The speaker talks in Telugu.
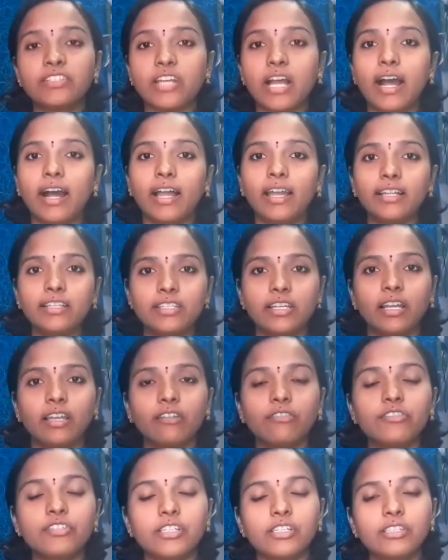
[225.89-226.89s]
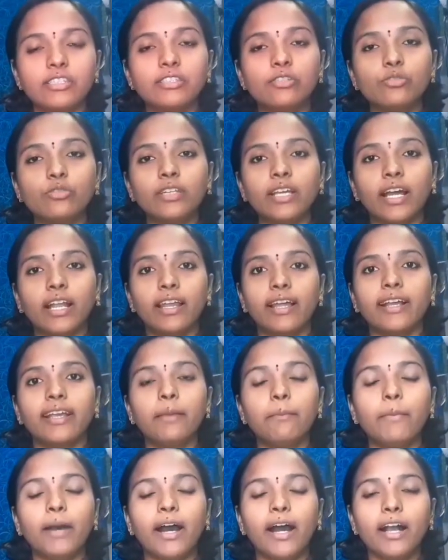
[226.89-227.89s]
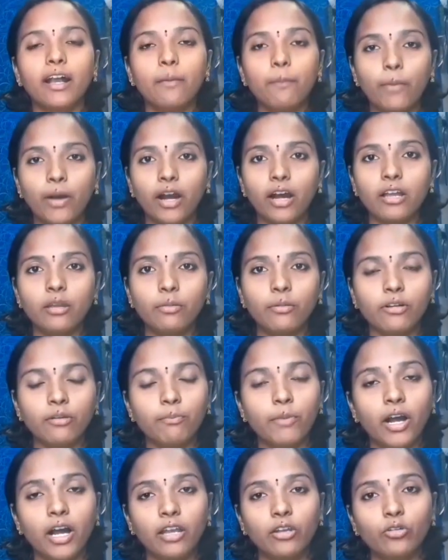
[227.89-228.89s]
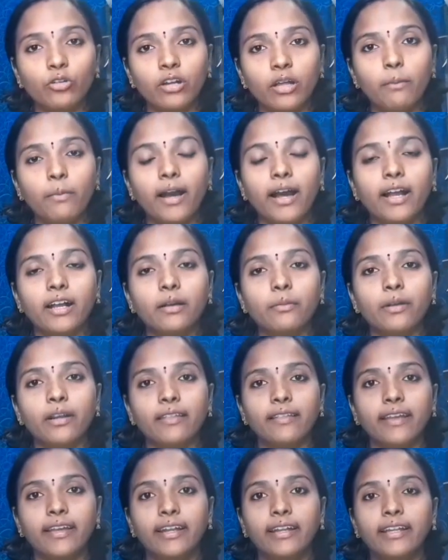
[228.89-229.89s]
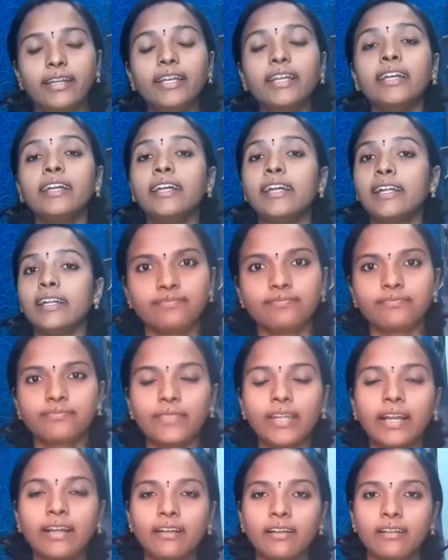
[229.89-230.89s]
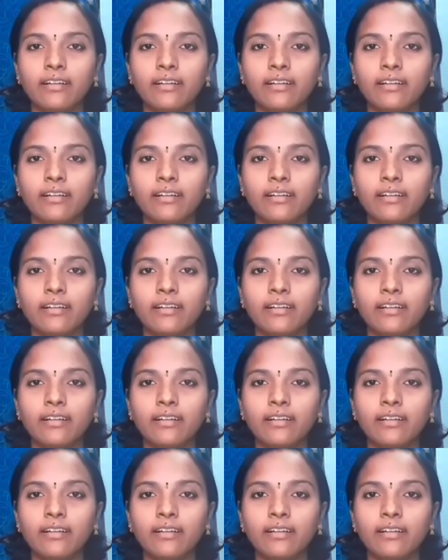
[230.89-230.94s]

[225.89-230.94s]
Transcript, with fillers: చాలా చలవ చేస్తుంది అలాగే బాగా పాలు పాలు కూడా బాగా పడతాయండి నెక్స్ట్